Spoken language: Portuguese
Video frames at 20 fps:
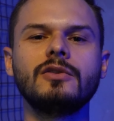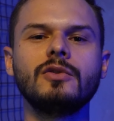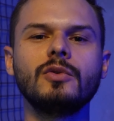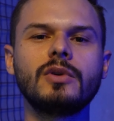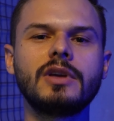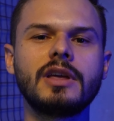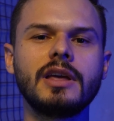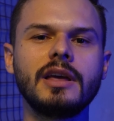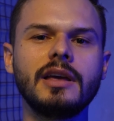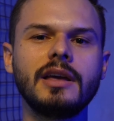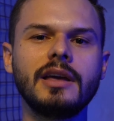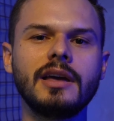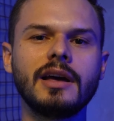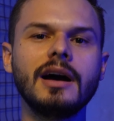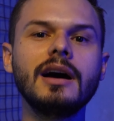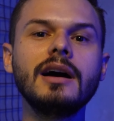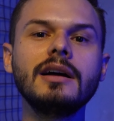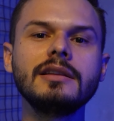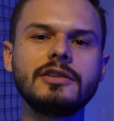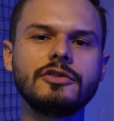do que
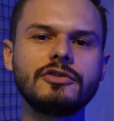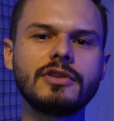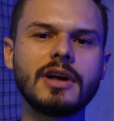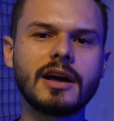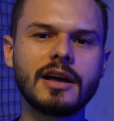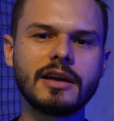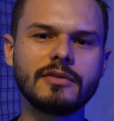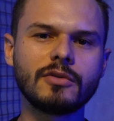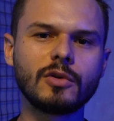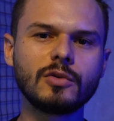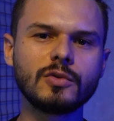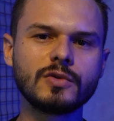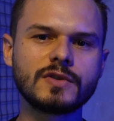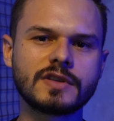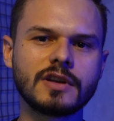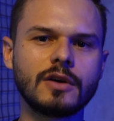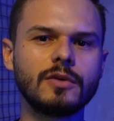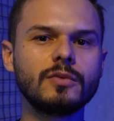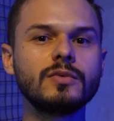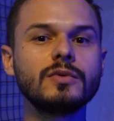antes da
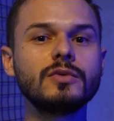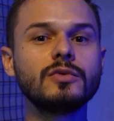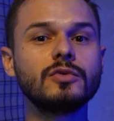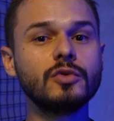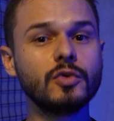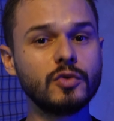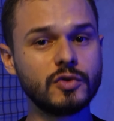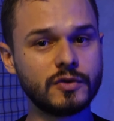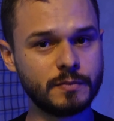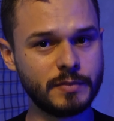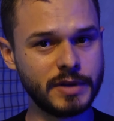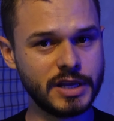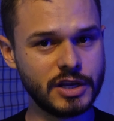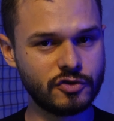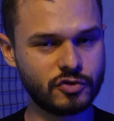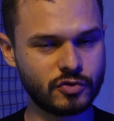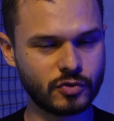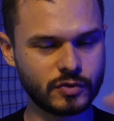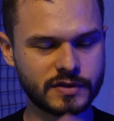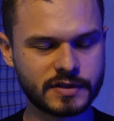Revolução dos
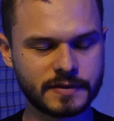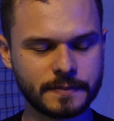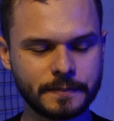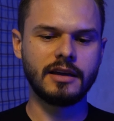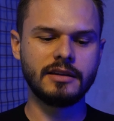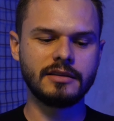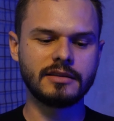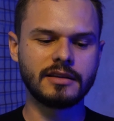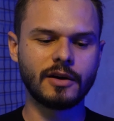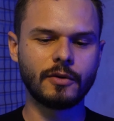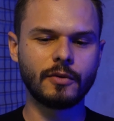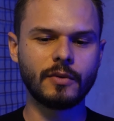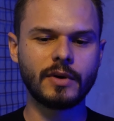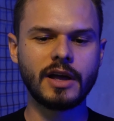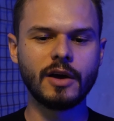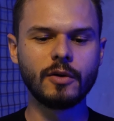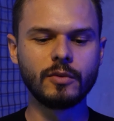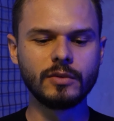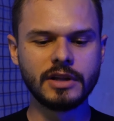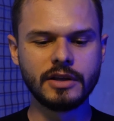Bichos. Então,
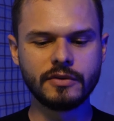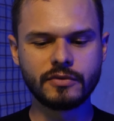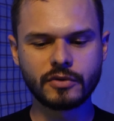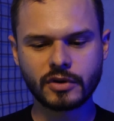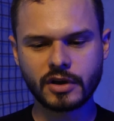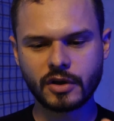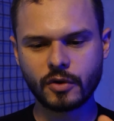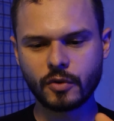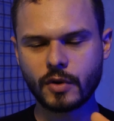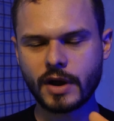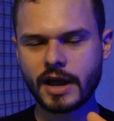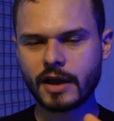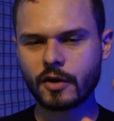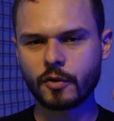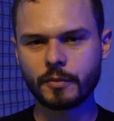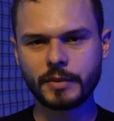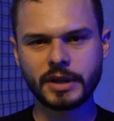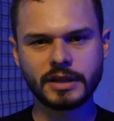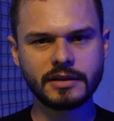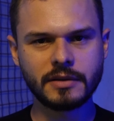é um livro que eu
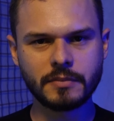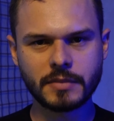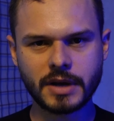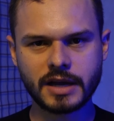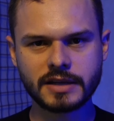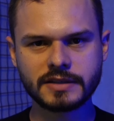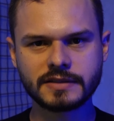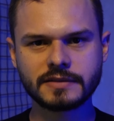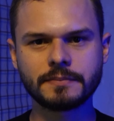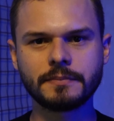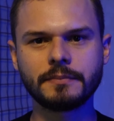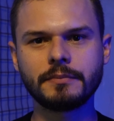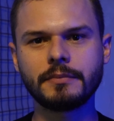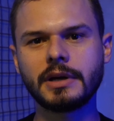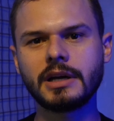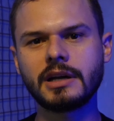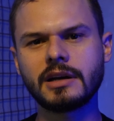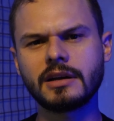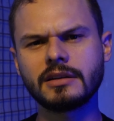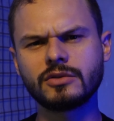recomendo demais
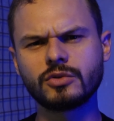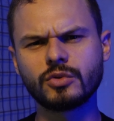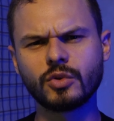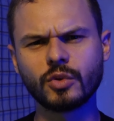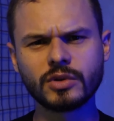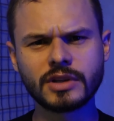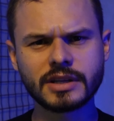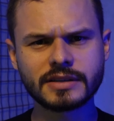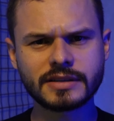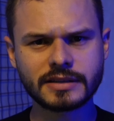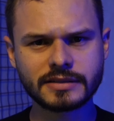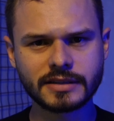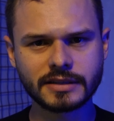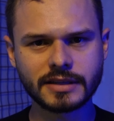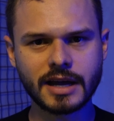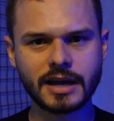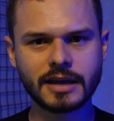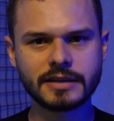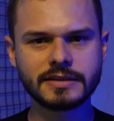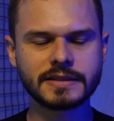para todas as
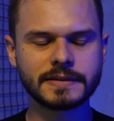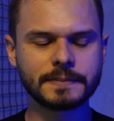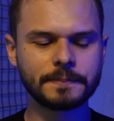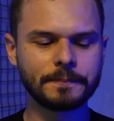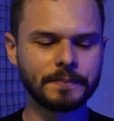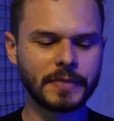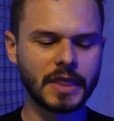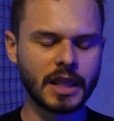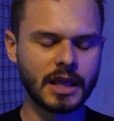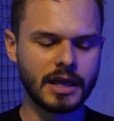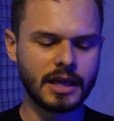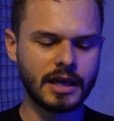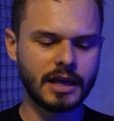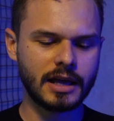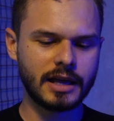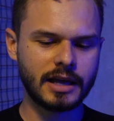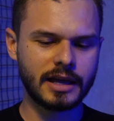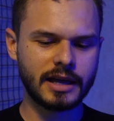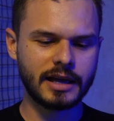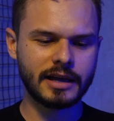idades.
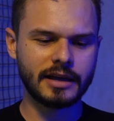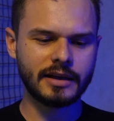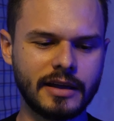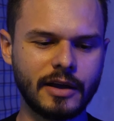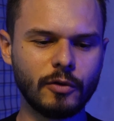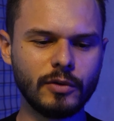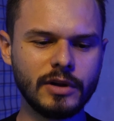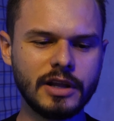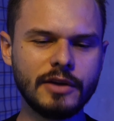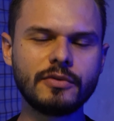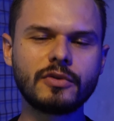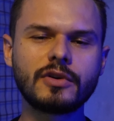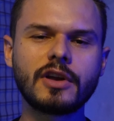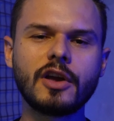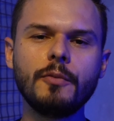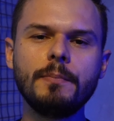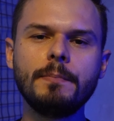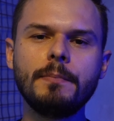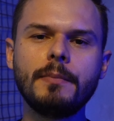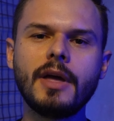Ah, é um livro que
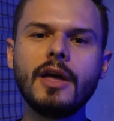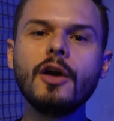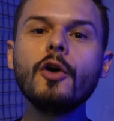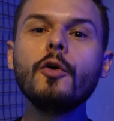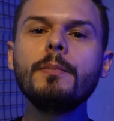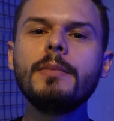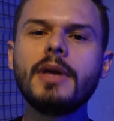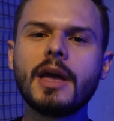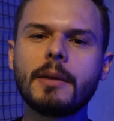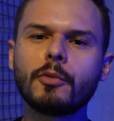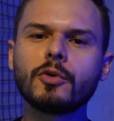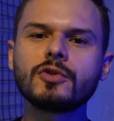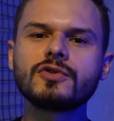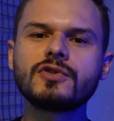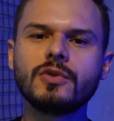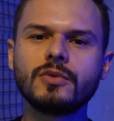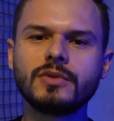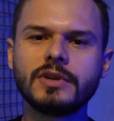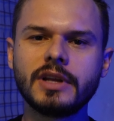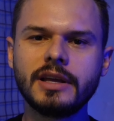eu, eu me
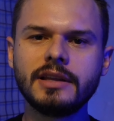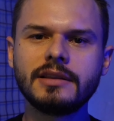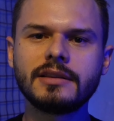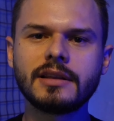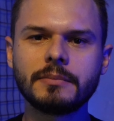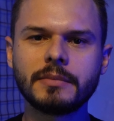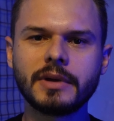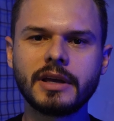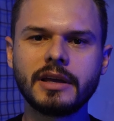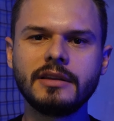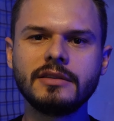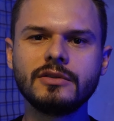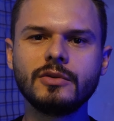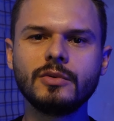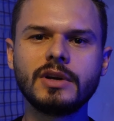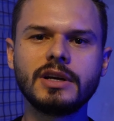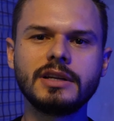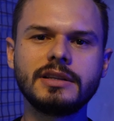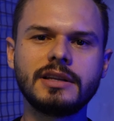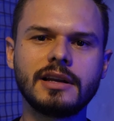emocionei também
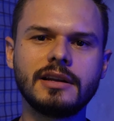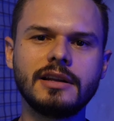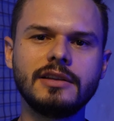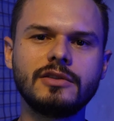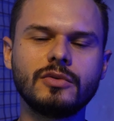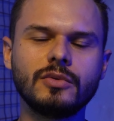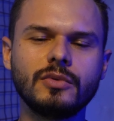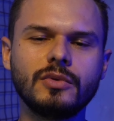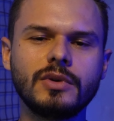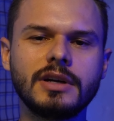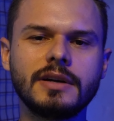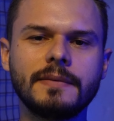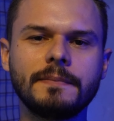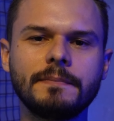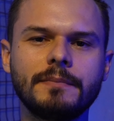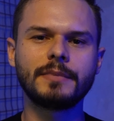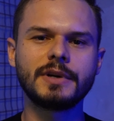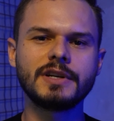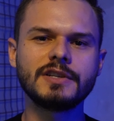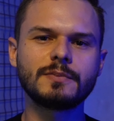durante a leitura,
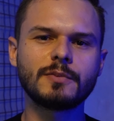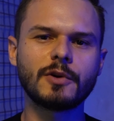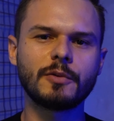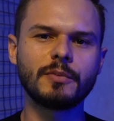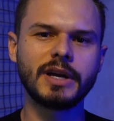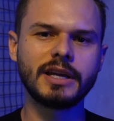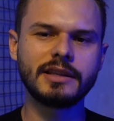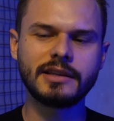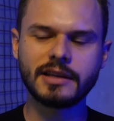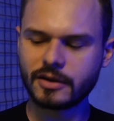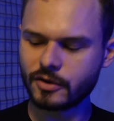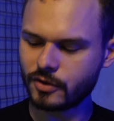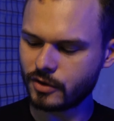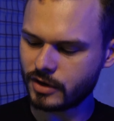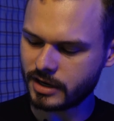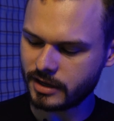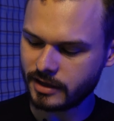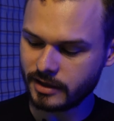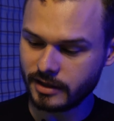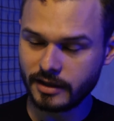principalmente
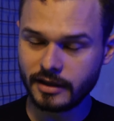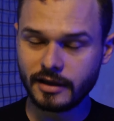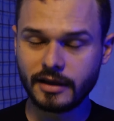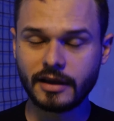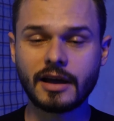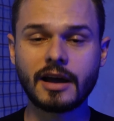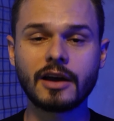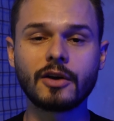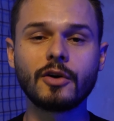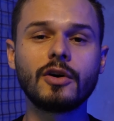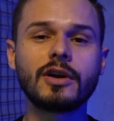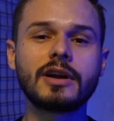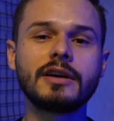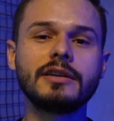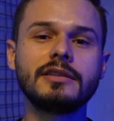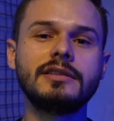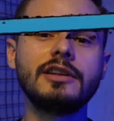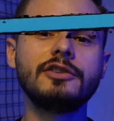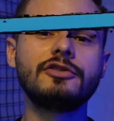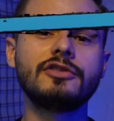agora,
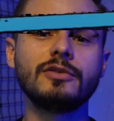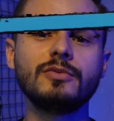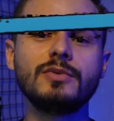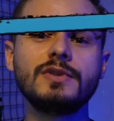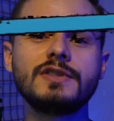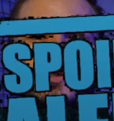agora deixando